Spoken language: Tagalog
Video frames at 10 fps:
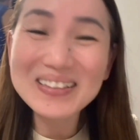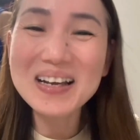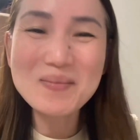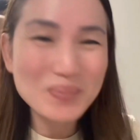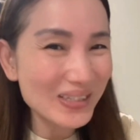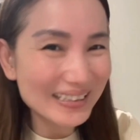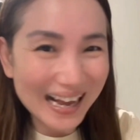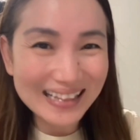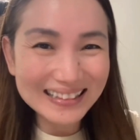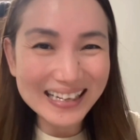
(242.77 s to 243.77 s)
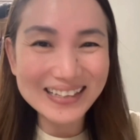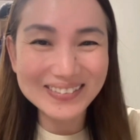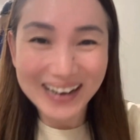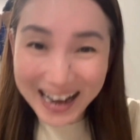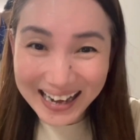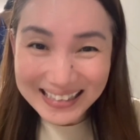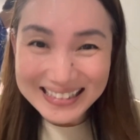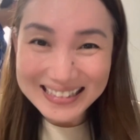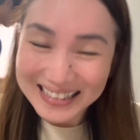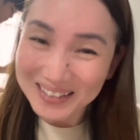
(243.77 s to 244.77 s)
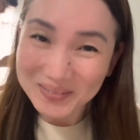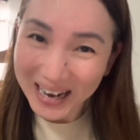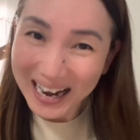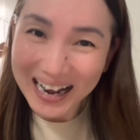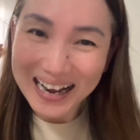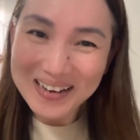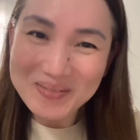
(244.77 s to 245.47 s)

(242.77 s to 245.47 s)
yun ang importante, yung ads, di ba?